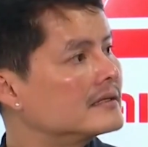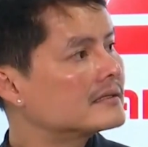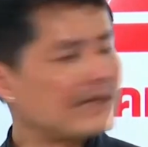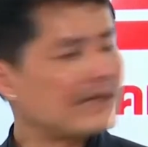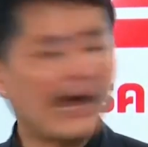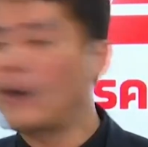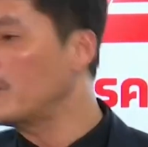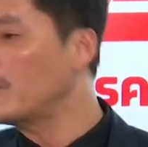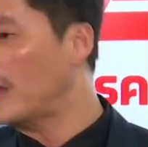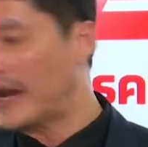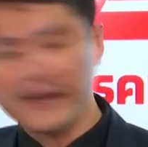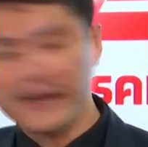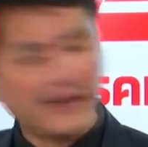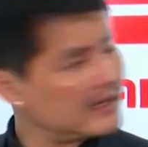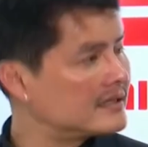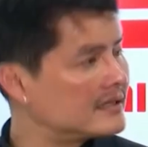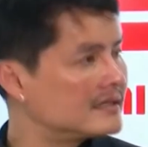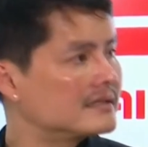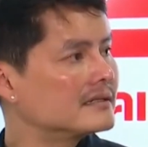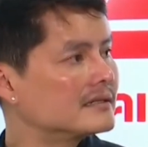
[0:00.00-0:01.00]
เท่านั้น
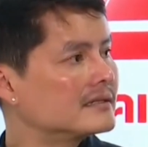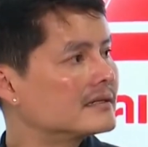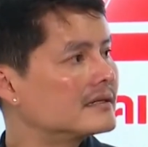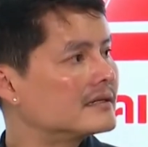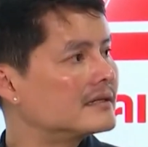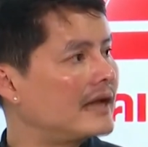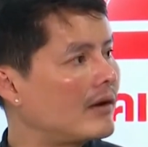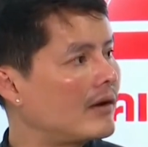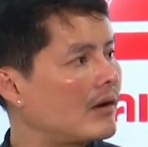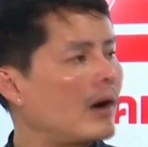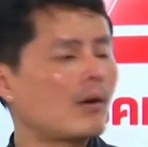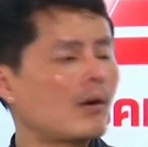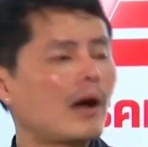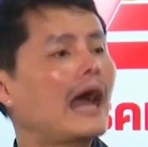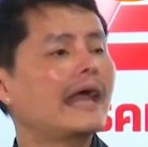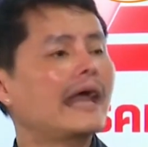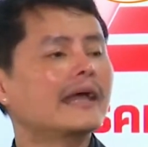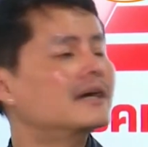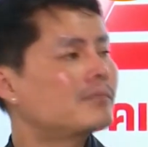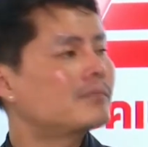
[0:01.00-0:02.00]
แล้วเขาก็
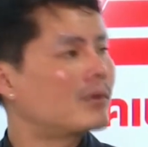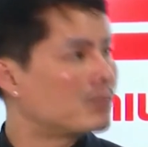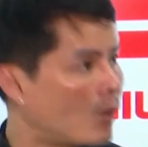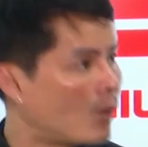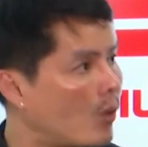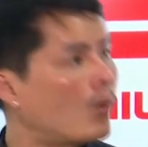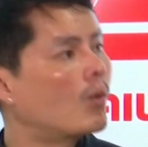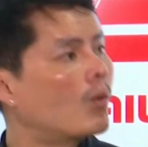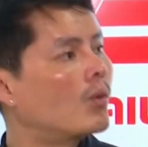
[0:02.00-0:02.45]
ให้เงินผมกู้